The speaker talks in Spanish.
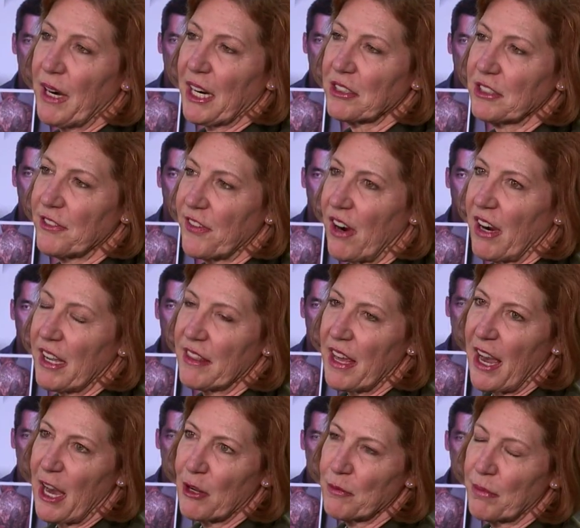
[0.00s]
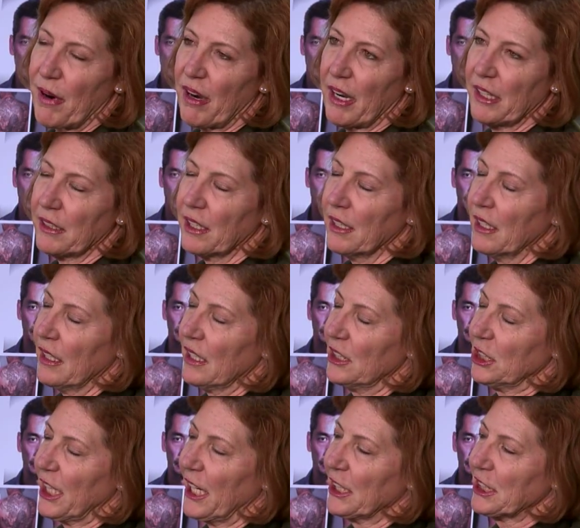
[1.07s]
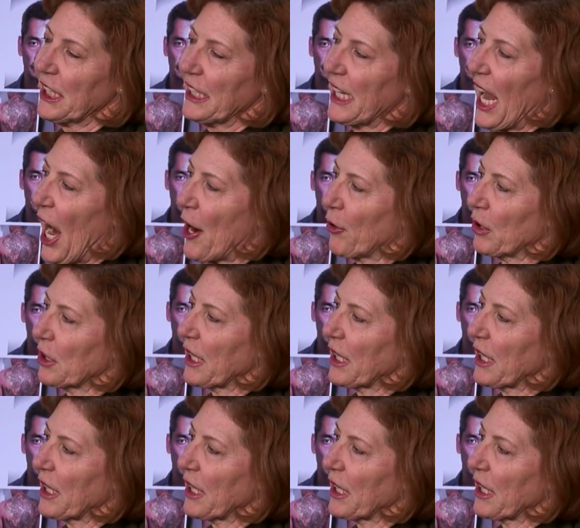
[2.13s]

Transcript: En solo tres días, las autoridades han ejecutado por lo